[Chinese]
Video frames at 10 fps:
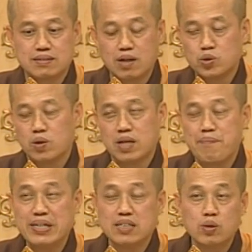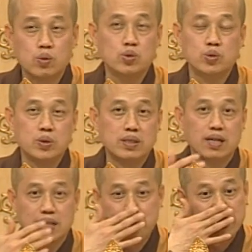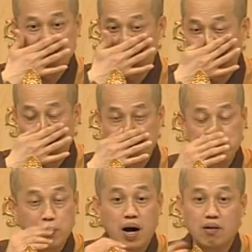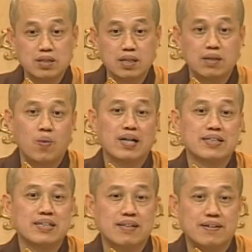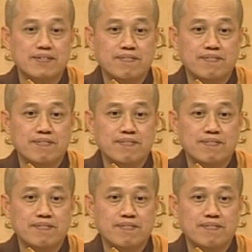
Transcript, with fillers: 到最后，他变成昏君了，他变成呢不好的皇帝了。